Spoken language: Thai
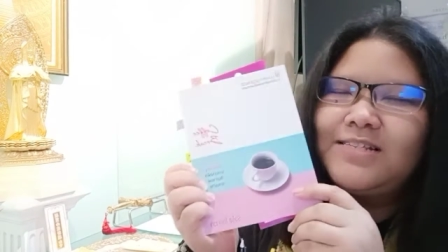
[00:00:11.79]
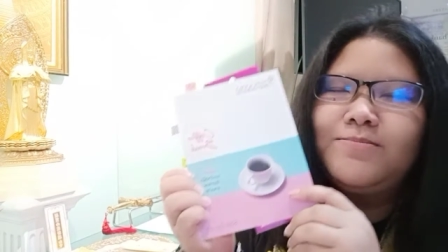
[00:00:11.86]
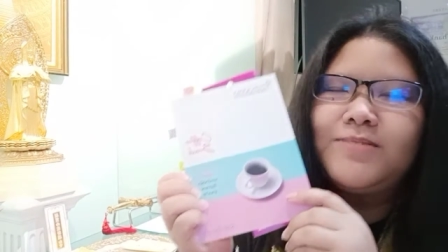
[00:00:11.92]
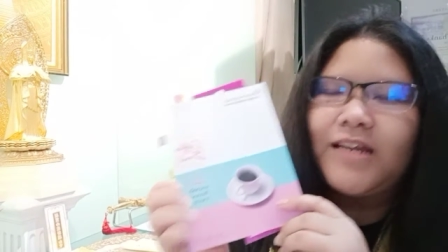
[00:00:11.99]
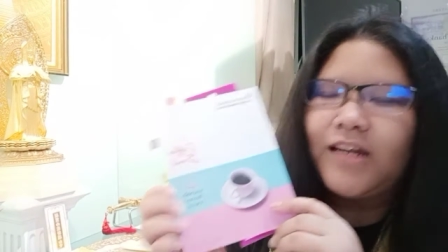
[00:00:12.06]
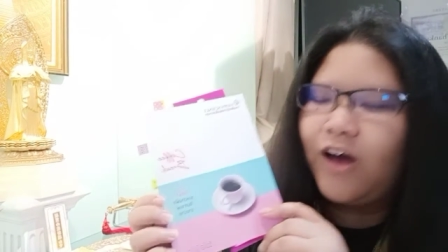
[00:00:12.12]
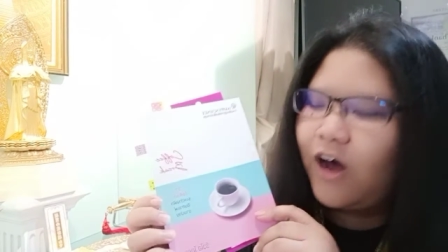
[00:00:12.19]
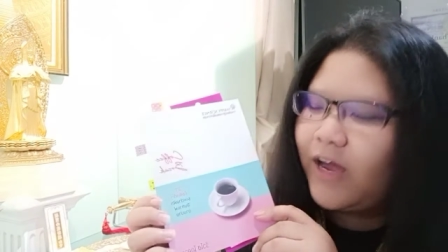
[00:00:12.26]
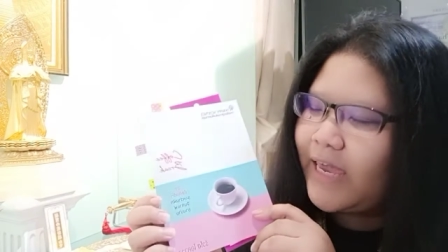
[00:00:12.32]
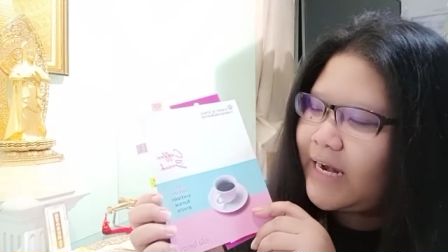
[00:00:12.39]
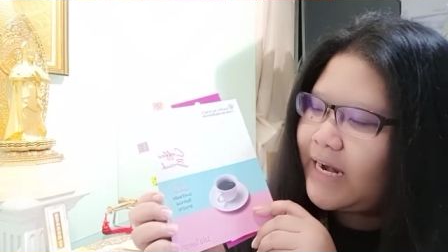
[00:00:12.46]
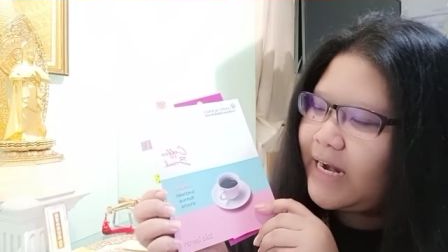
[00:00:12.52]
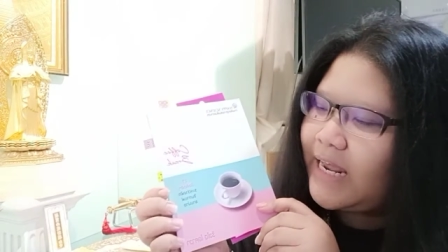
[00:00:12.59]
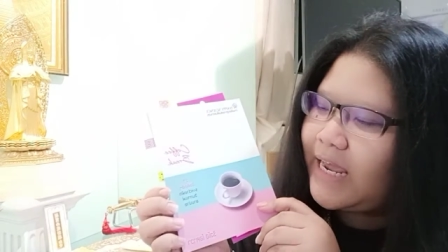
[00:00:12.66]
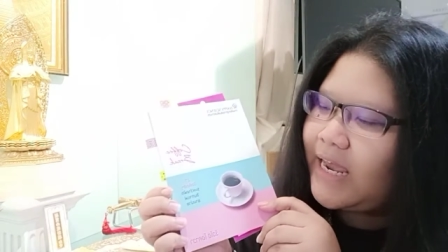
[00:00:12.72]
27 ข้อคิด
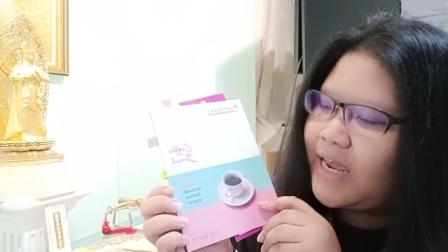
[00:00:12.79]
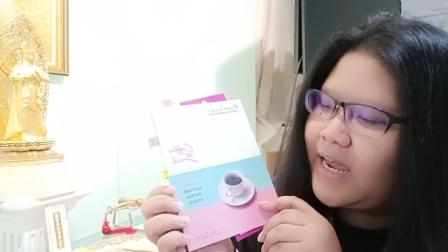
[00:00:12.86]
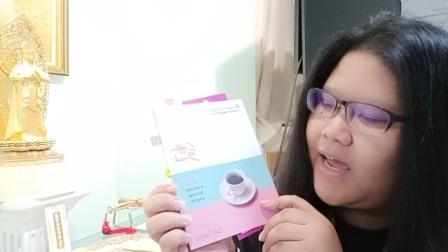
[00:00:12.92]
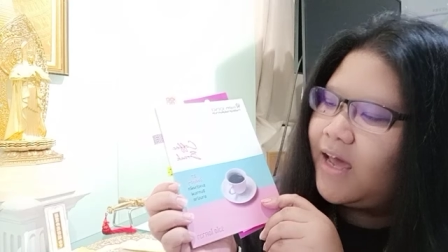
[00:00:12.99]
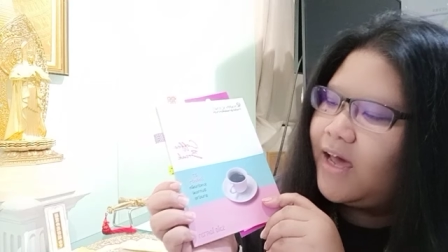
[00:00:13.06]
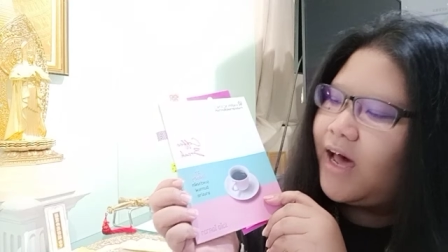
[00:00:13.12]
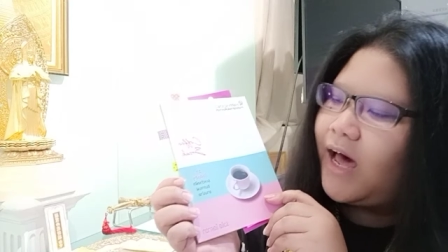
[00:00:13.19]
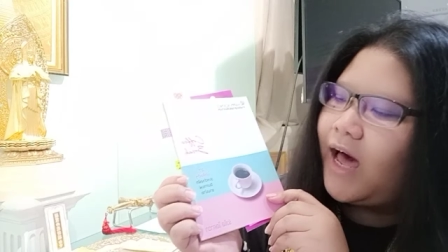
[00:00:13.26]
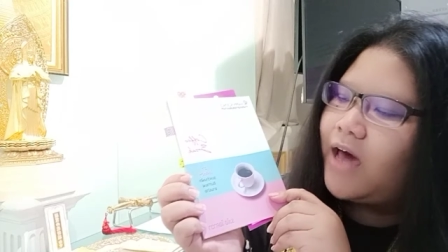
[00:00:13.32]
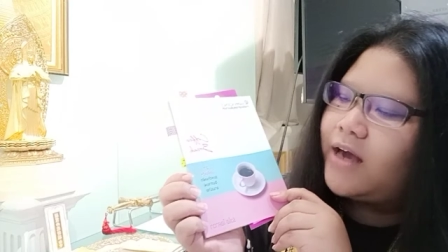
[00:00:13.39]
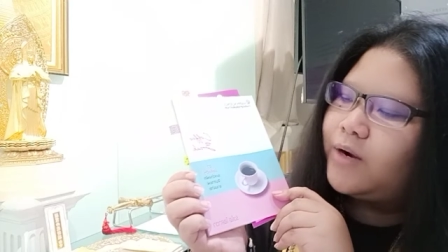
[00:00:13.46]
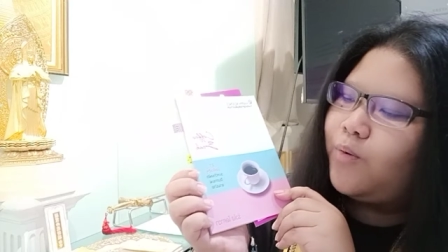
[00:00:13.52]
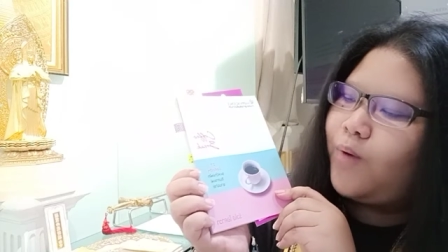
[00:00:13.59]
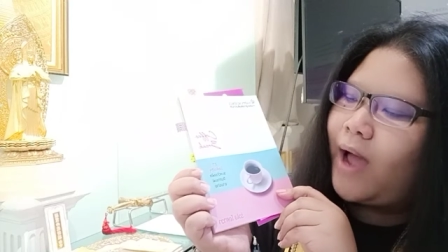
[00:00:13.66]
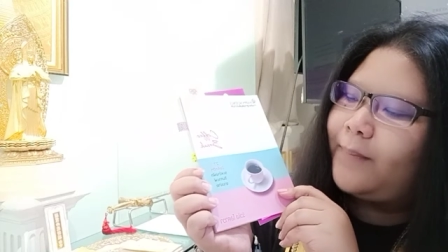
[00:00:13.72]
ดีๆ
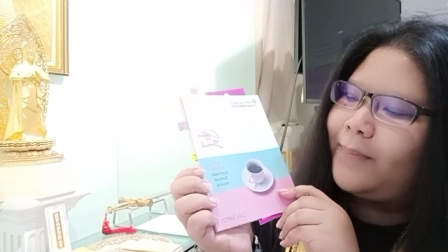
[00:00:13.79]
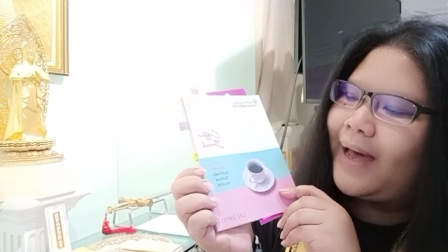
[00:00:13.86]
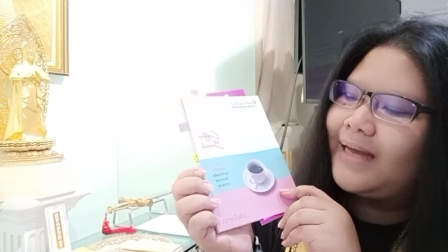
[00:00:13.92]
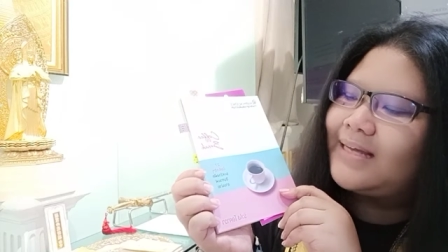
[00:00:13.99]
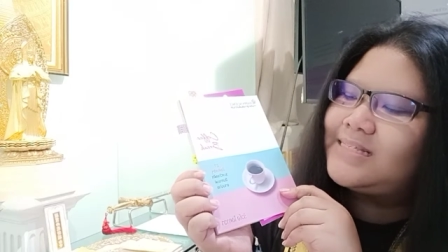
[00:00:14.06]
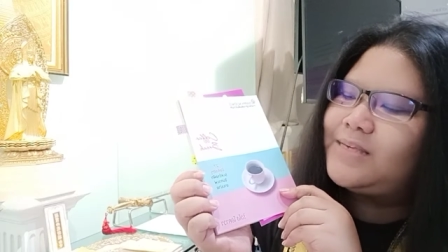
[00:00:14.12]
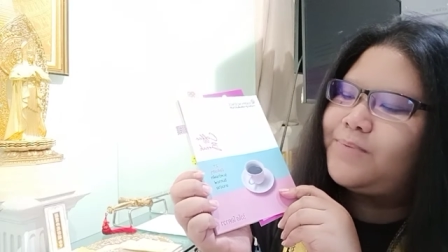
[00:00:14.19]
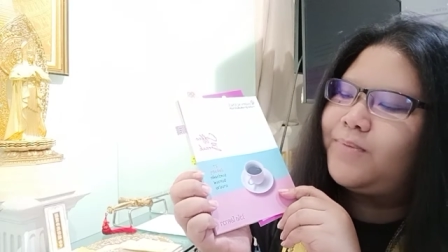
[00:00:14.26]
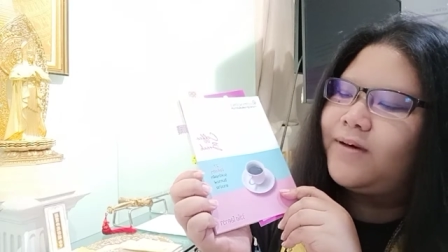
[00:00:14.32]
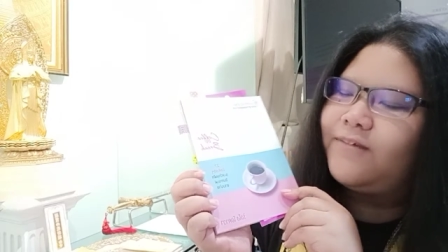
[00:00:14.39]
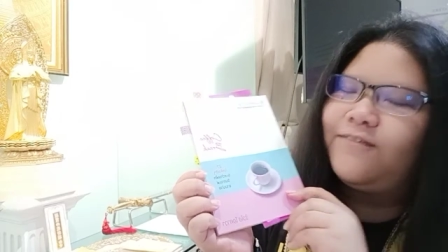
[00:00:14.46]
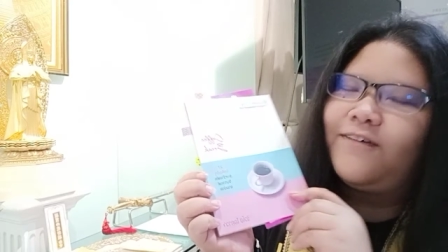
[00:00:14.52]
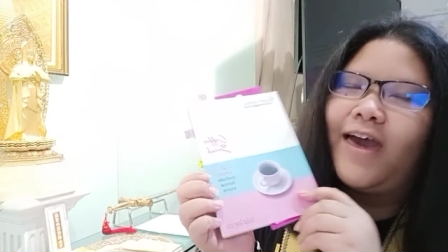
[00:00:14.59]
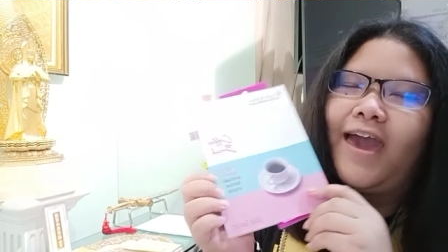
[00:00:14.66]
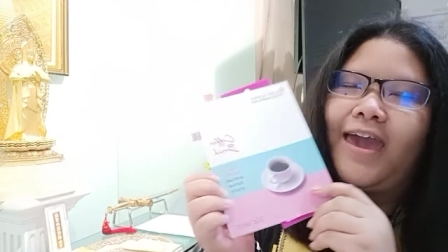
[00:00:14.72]
ระหว่างพักจิบกา
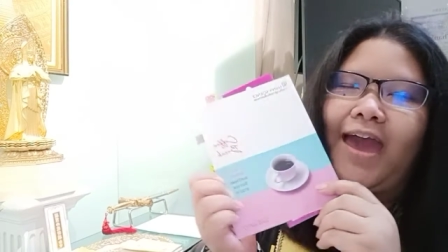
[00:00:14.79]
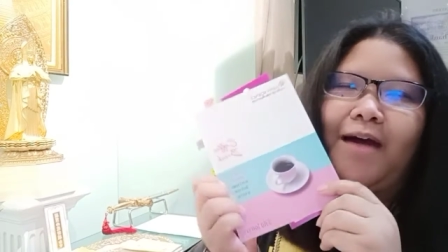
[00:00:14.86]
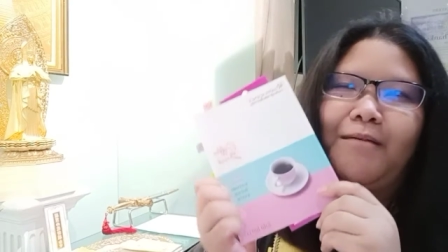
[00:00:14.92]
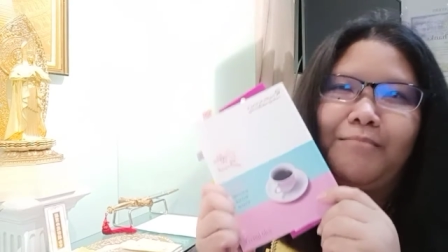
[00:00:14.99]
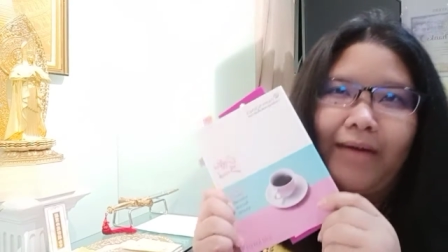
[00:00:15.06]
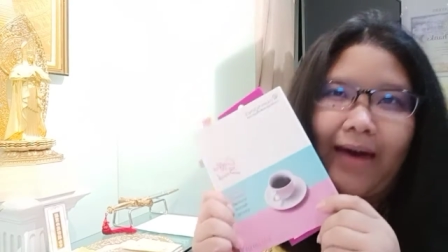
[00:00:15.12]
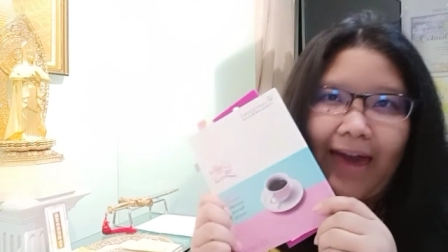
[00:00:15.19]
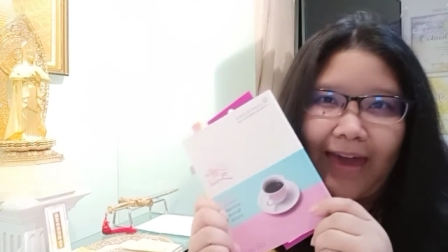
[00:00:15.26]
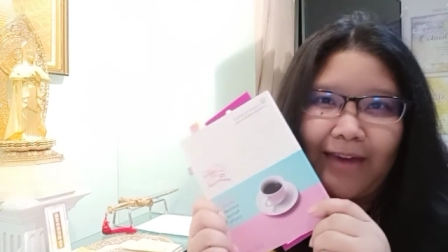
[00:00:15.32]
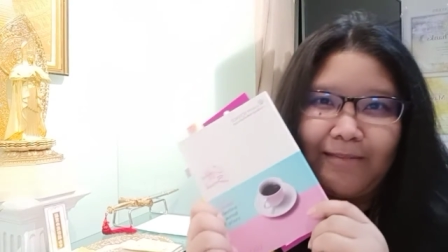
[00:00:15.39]
แฟยามบ่าย